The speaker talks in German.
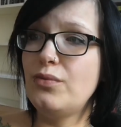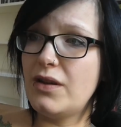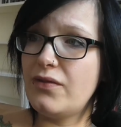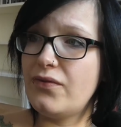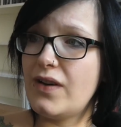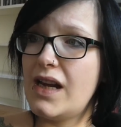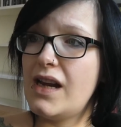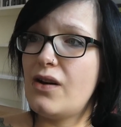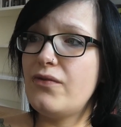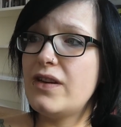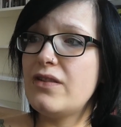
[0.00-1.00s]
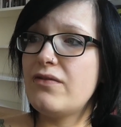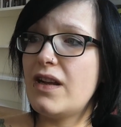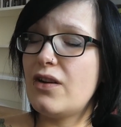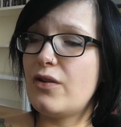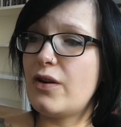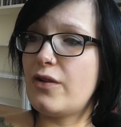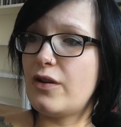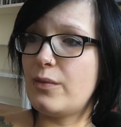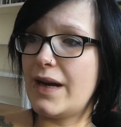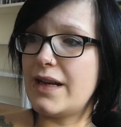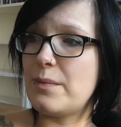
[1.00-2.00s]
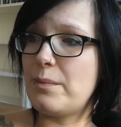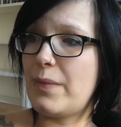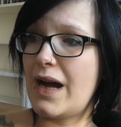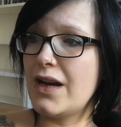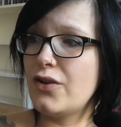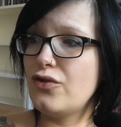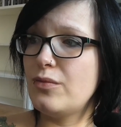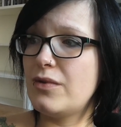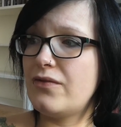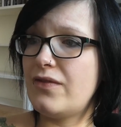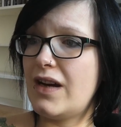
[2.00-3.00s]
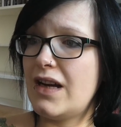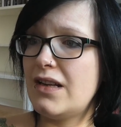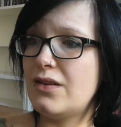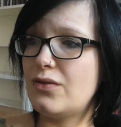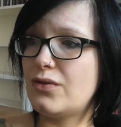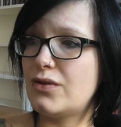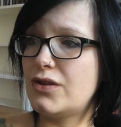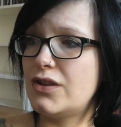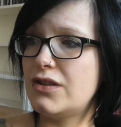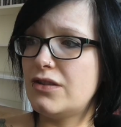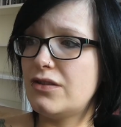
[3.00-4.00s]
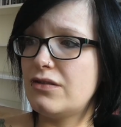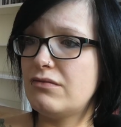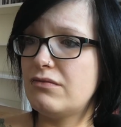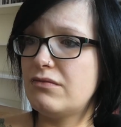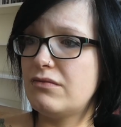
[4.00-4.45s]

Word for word: Überfall auf jeden Fall, äh, um einen Banküberfall und